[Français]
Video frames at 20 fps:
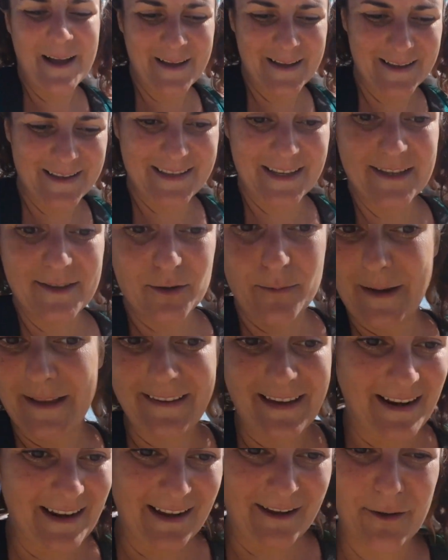c'est de se
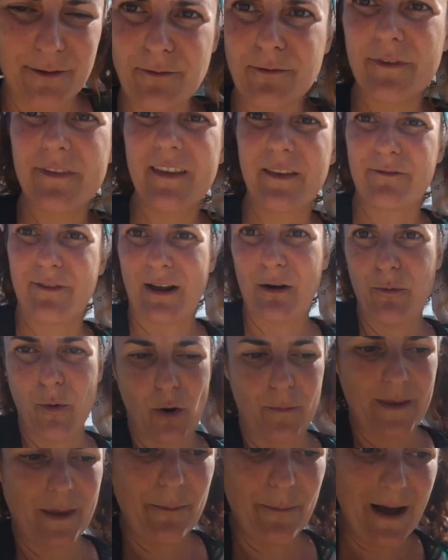mettre à l'action, c'est de faire le
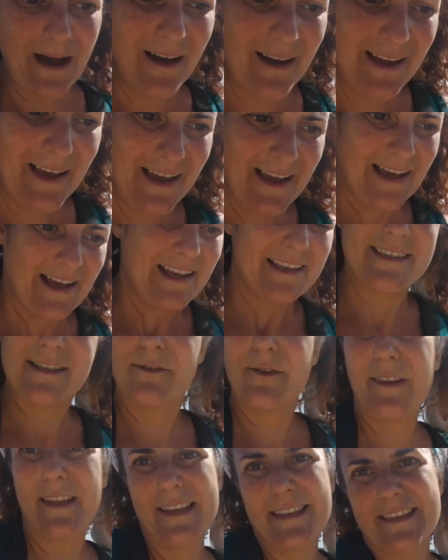premier pas, c'est
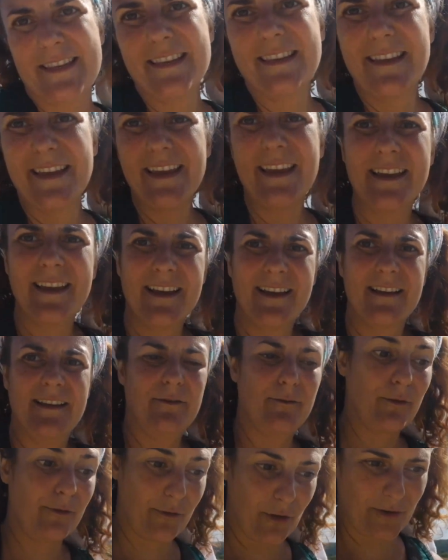de décider
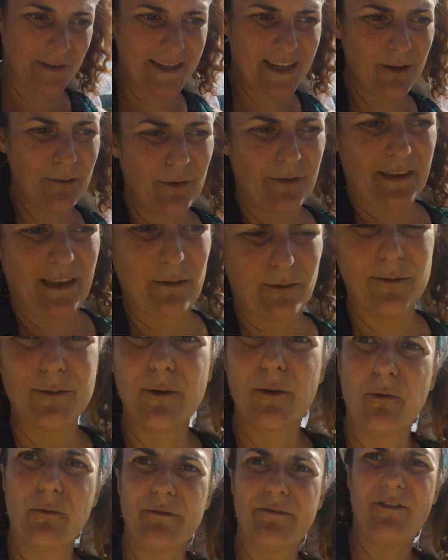de sortir de sa zone
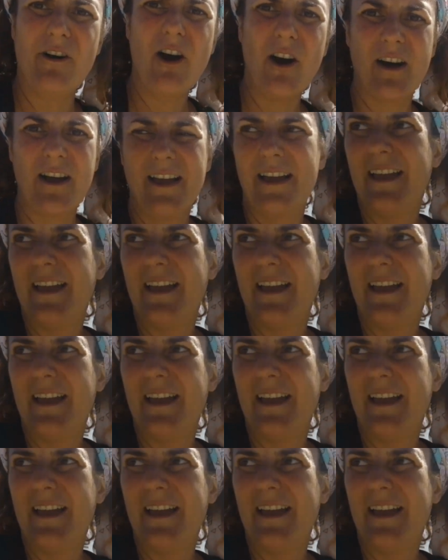de confort,